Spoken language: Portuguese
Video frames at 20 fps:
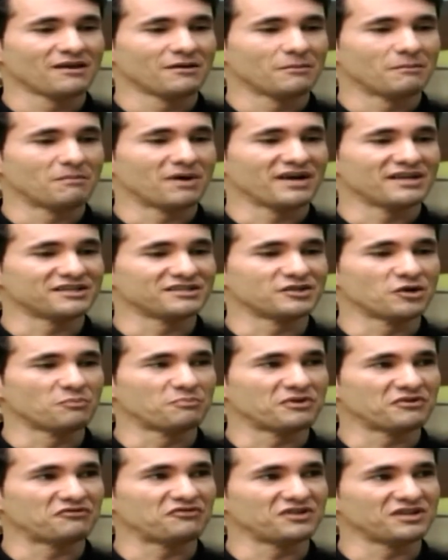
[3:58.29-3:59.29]
mas eu
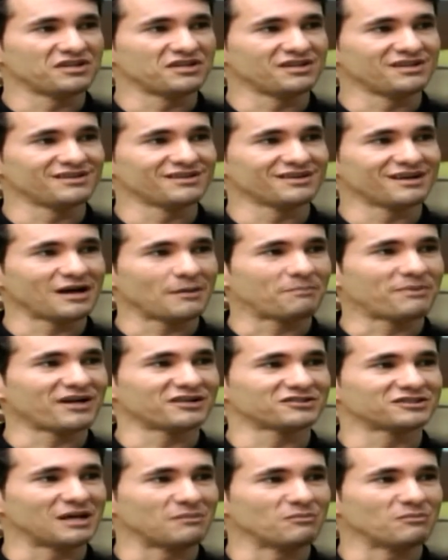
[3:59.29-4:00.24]
preferi a parte